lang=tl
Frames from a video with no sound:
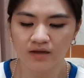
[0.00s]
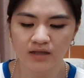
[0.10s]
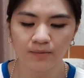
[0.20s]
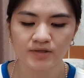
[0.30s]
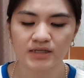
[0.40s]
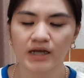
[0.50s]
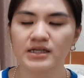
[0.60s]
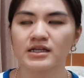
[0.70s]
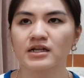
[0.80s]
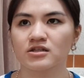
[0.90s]
Tapos
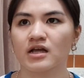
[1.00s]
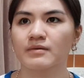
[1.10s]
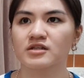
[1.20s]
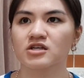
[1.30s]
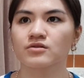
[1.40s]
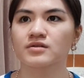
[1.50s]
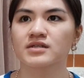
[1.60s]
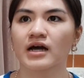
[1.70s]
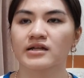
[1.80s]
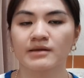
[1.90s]
nakita na lang namin siya doon
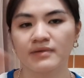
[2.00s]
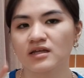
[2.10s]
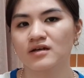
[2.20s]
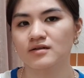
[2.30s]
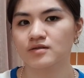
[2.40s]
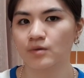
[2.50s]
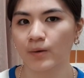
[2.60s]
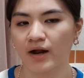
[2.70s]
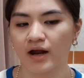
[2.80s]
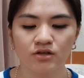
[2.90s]
sa katabi niyang
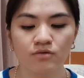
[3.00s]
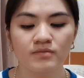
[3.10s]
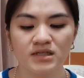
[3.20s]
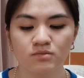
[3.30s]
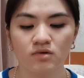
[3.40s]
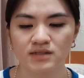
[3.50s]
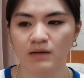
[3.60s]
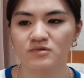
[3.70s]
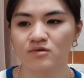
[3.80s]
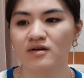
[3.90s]
store. Yung mismong
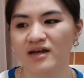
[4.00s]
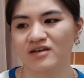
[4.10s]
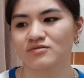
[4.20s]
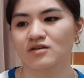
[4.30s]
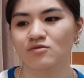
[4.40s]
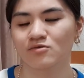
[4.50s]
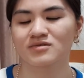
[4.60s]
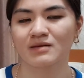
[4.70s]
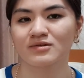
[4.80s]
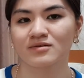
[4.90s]
Samsung guy yung nagturo
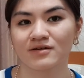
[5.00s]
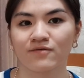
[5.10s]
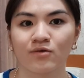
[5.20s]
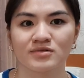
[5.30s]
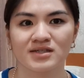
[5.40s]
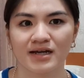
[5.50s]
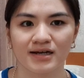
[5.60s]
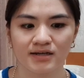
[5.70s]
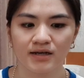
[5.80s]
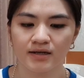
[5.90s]
sa amin doon sa Cone
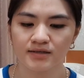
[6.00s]
Style.